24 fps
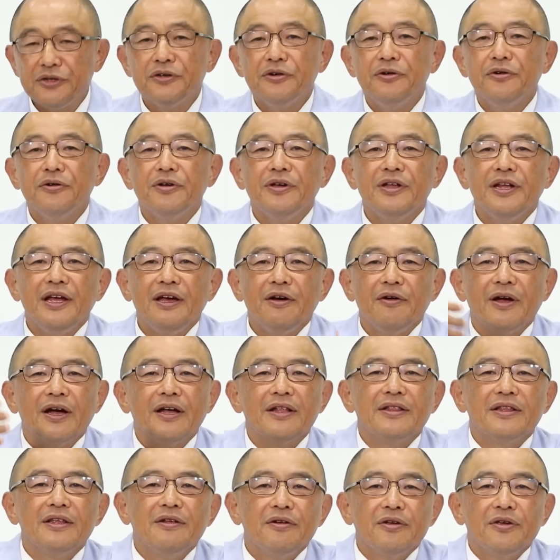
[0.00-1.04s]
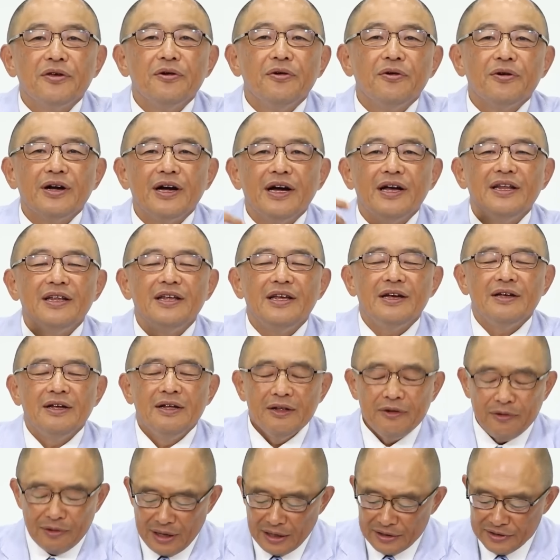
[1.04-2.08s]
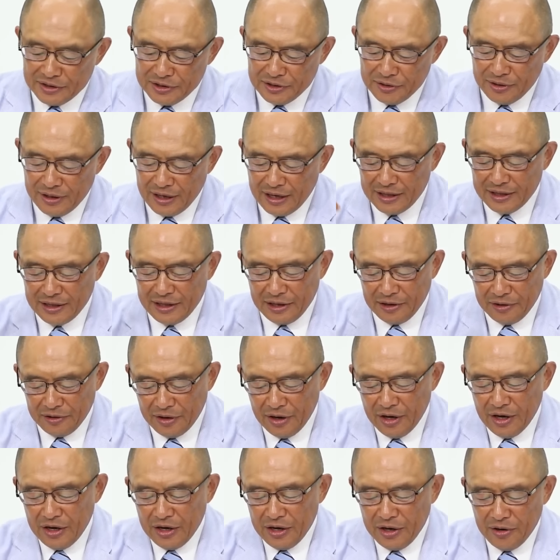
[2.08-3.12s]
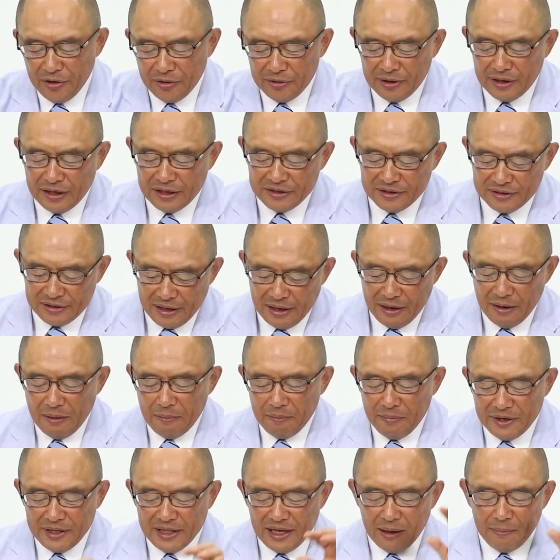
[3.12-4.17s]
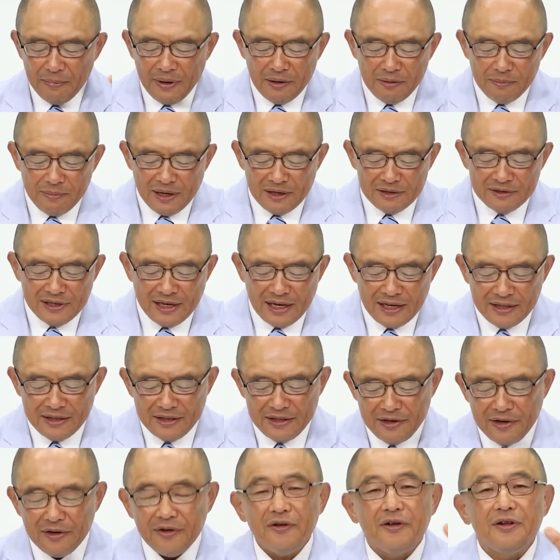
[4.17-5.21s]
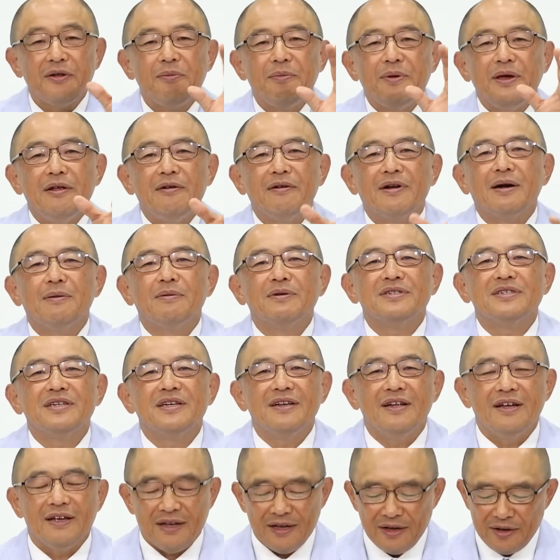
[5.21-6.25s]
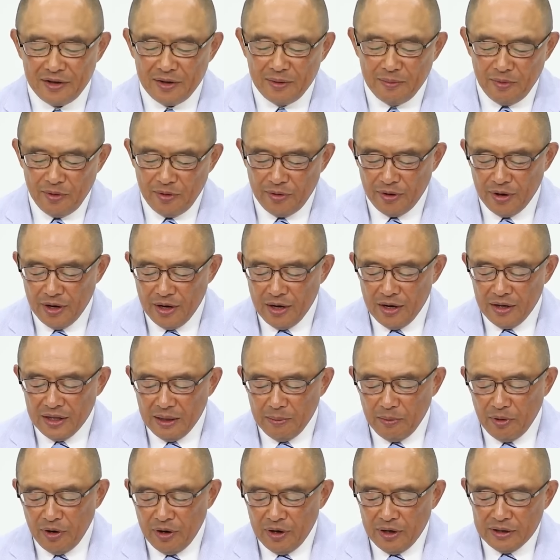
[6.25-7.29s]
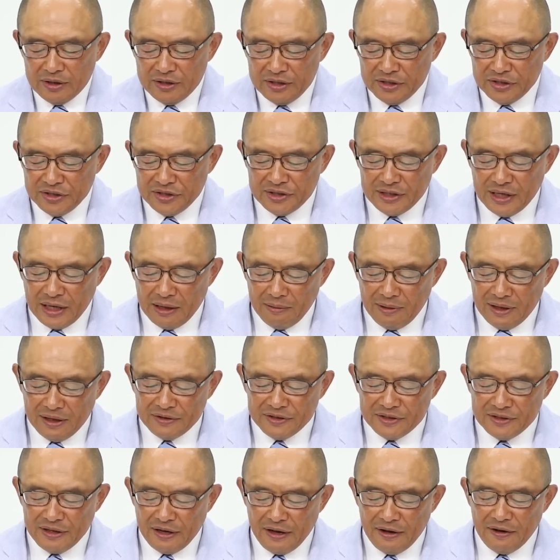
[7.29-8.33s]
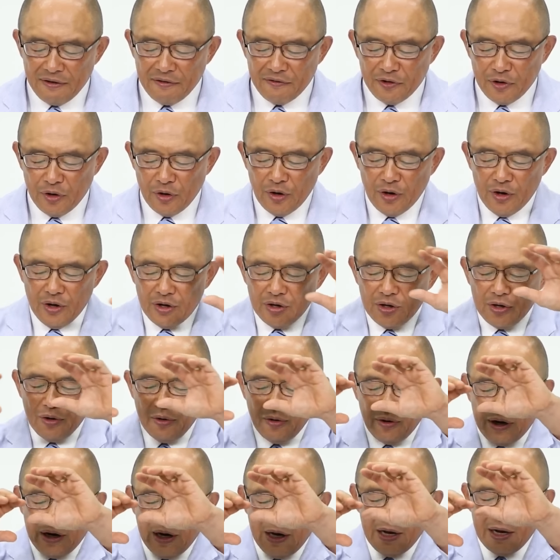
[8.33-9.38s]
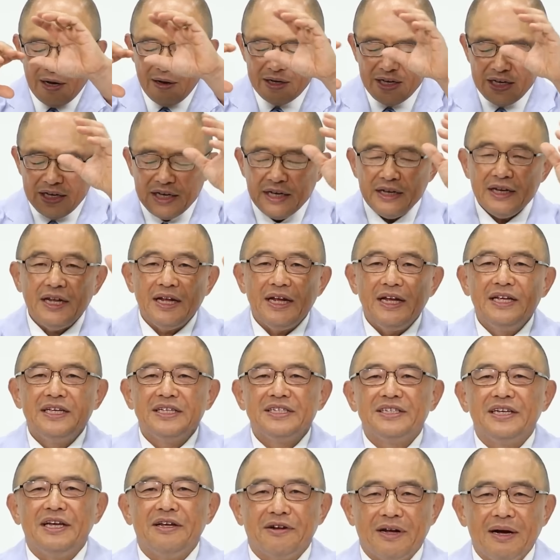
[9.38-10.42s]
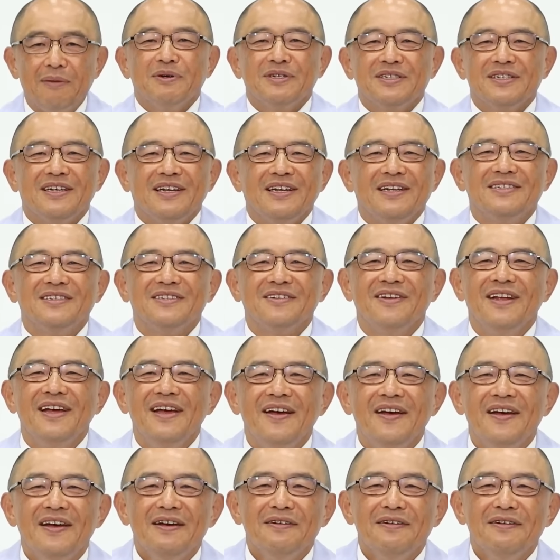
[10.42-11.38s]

教儀礼をやっている教会の活動をやっているいろんなですね見た目うまくやってるように見えるかもしれないけれどもでも実際はですねこの教会が危機に瀕しているかもしれないですよね。